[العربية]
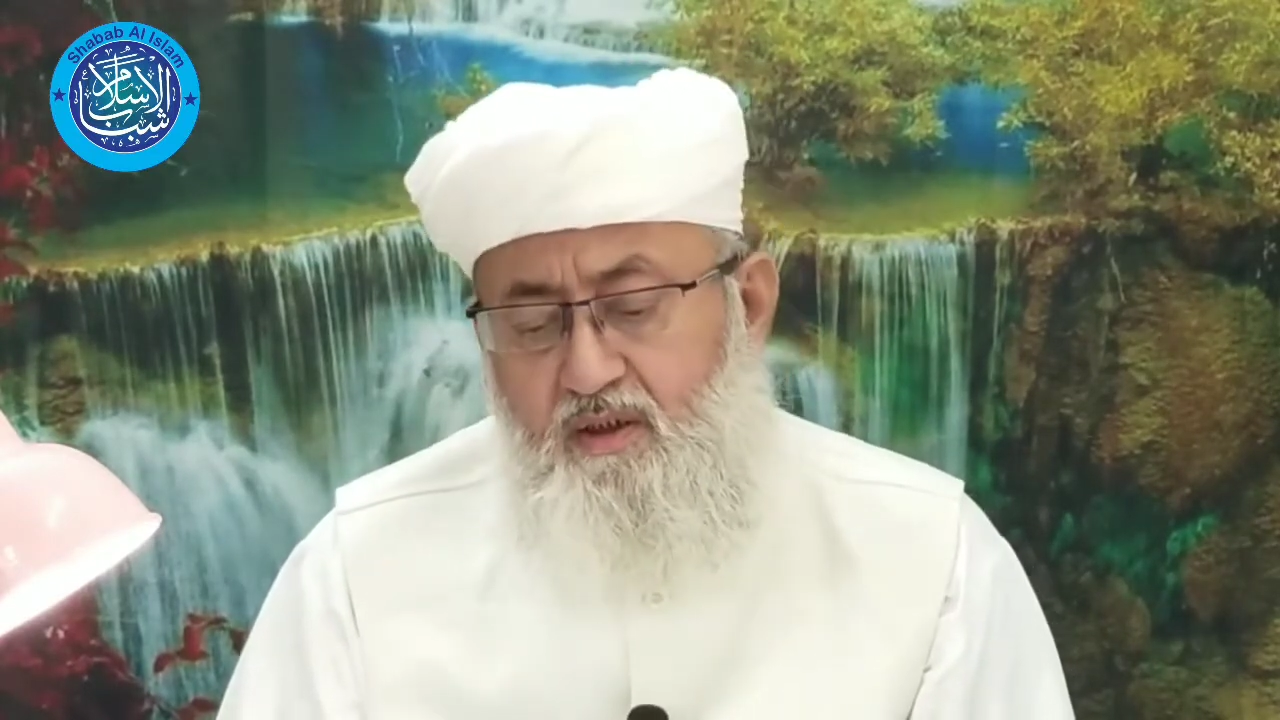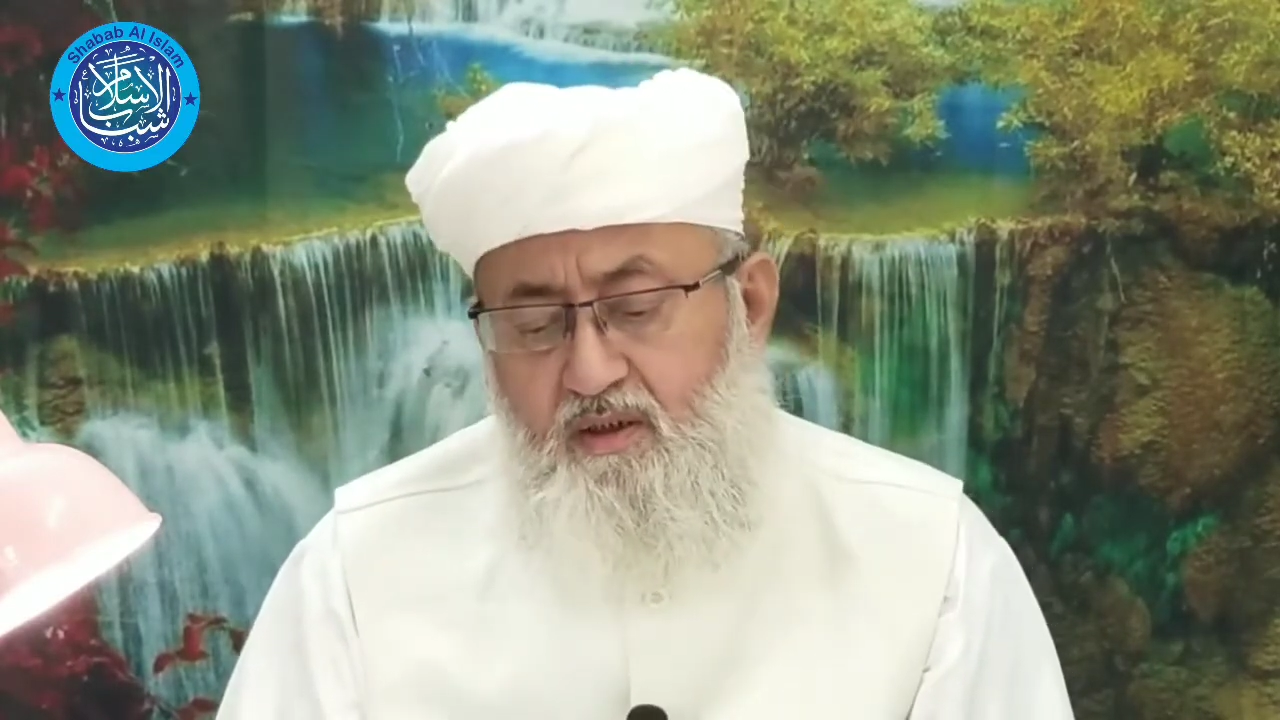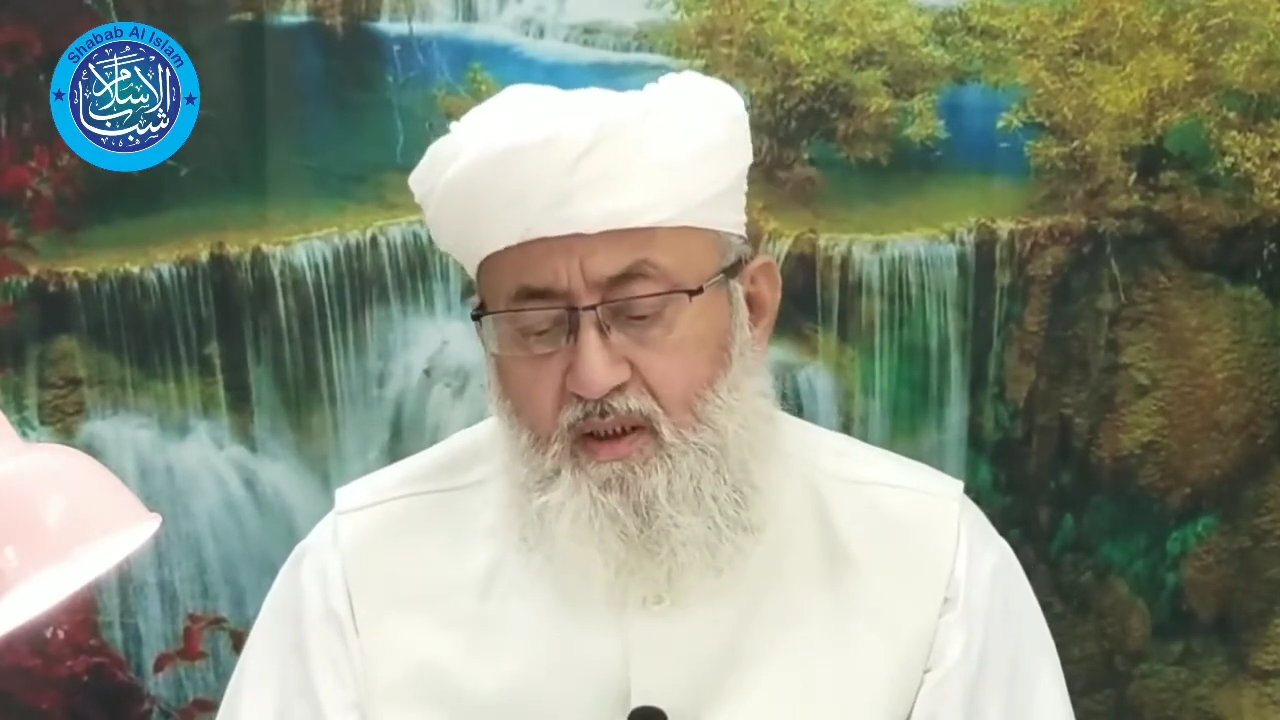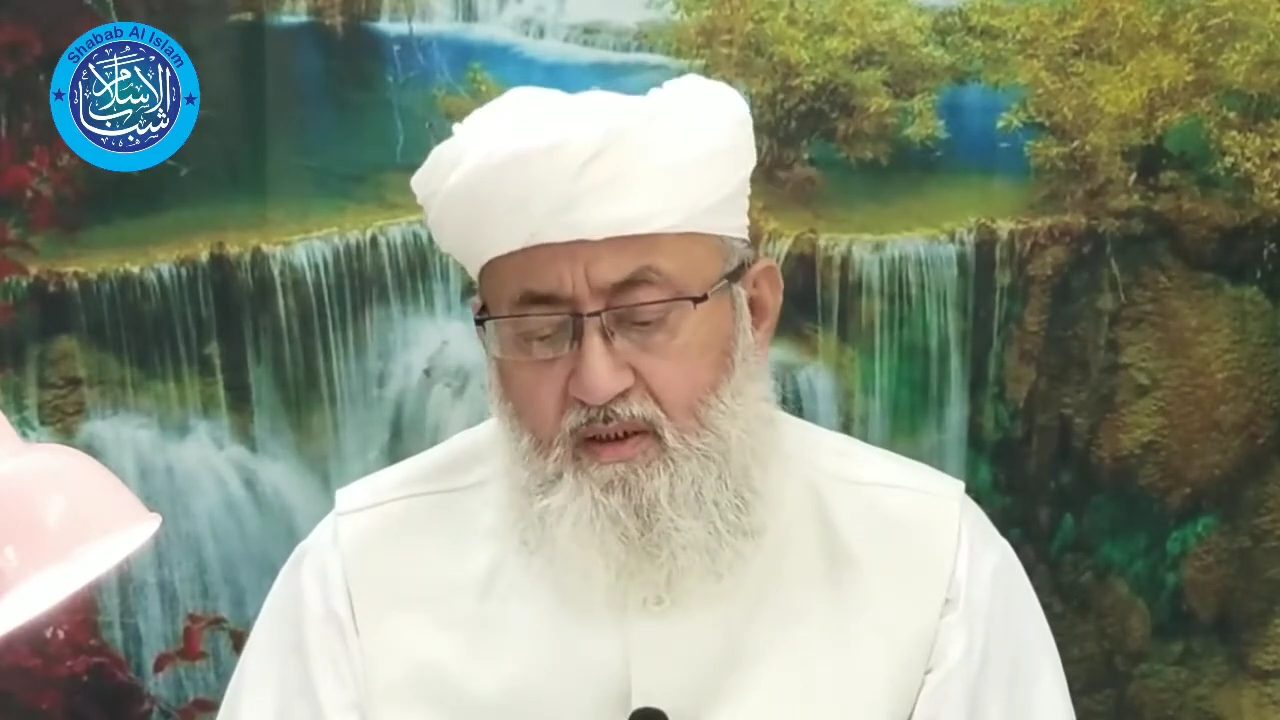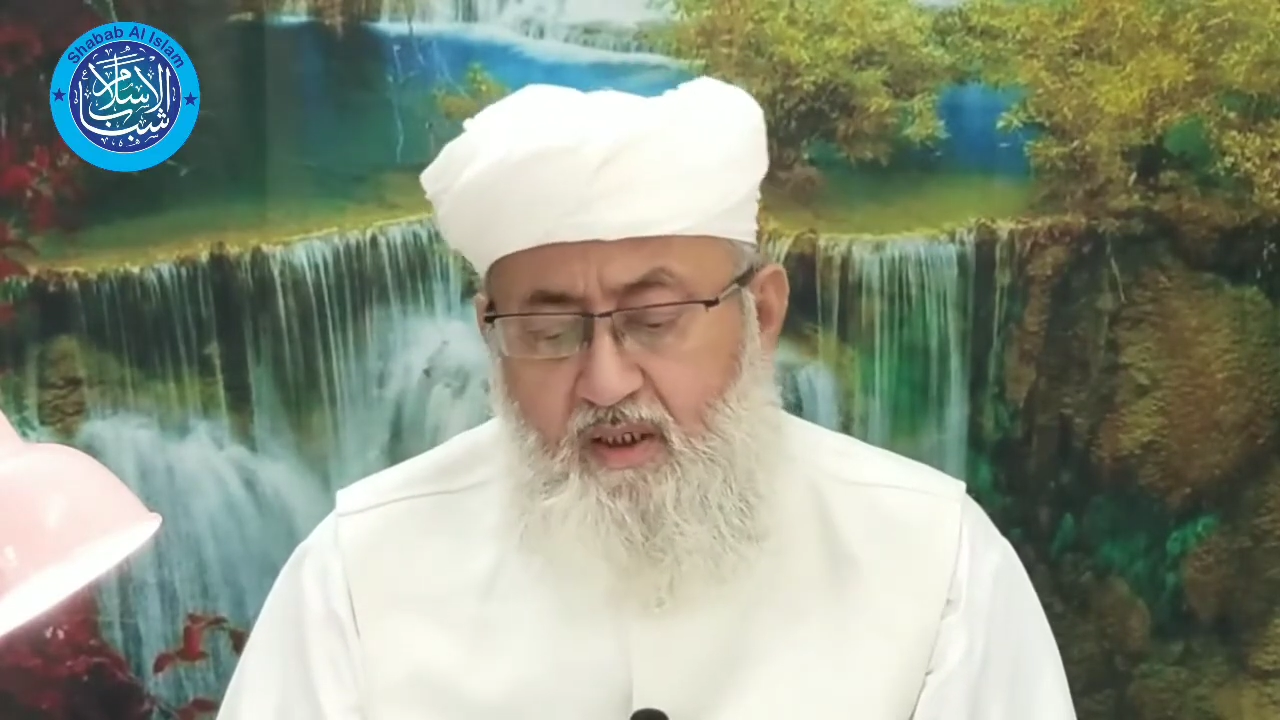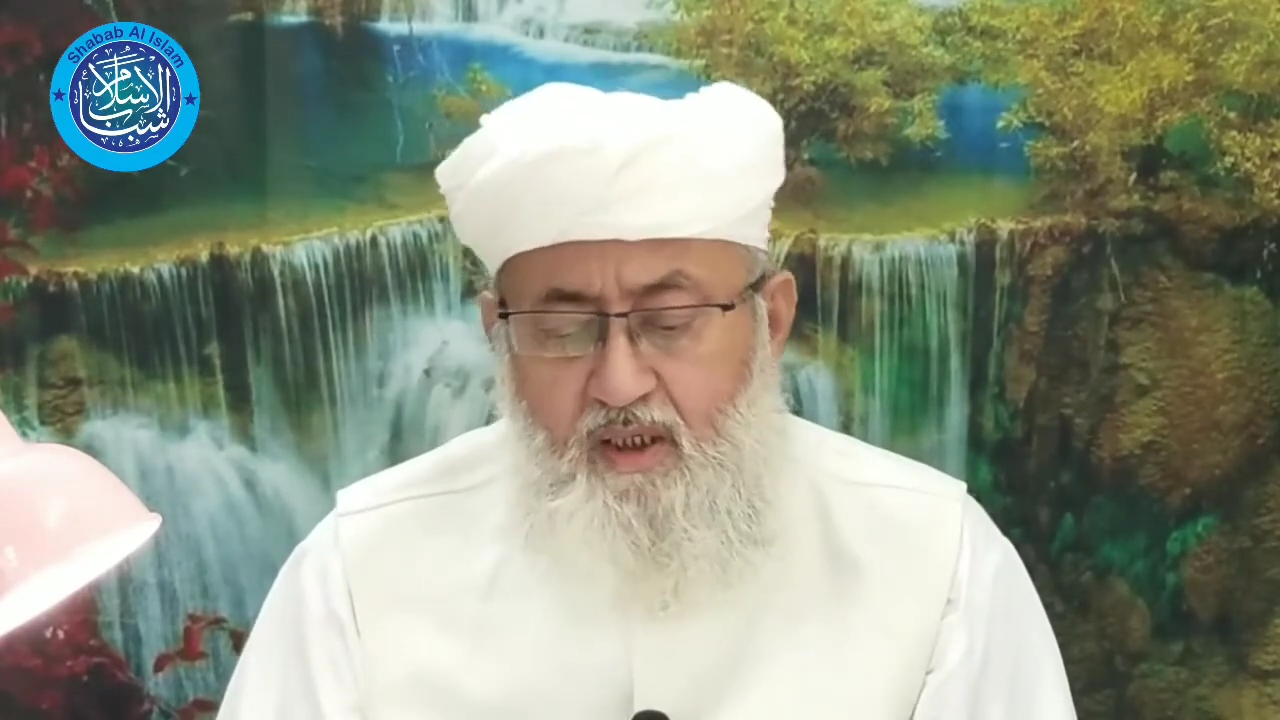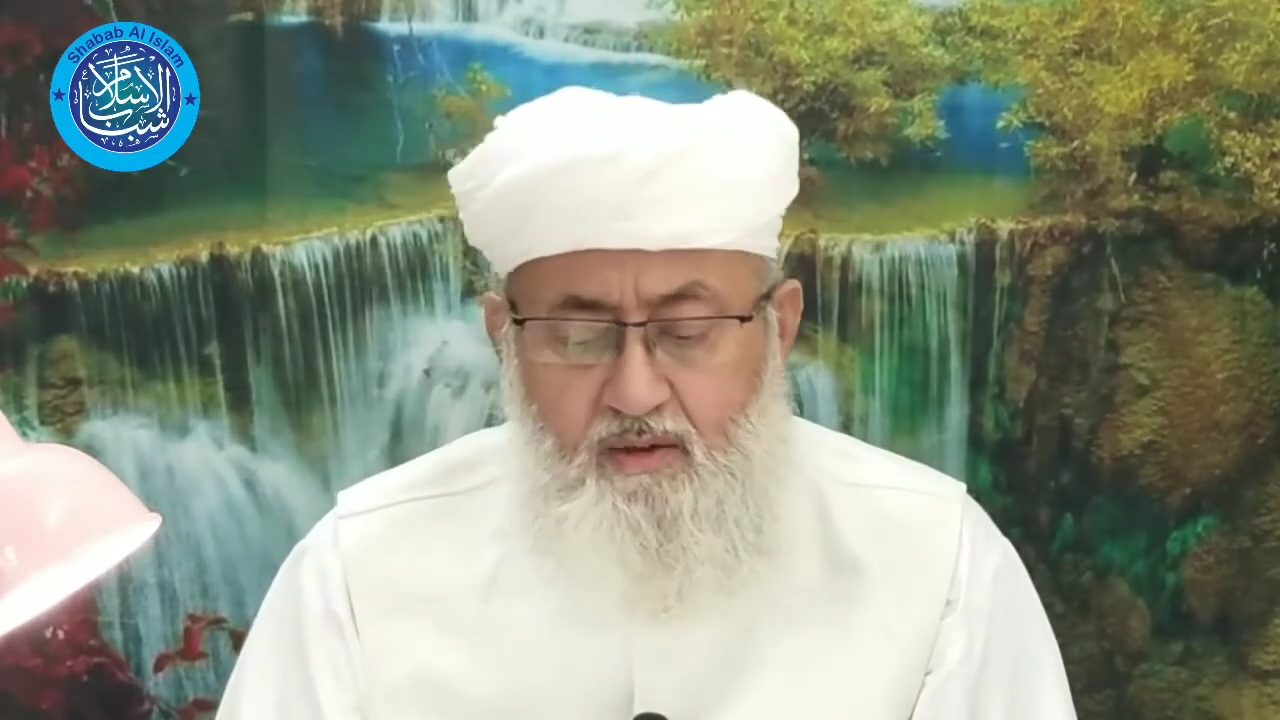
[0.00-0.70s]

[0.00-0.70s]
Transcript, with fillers: الذي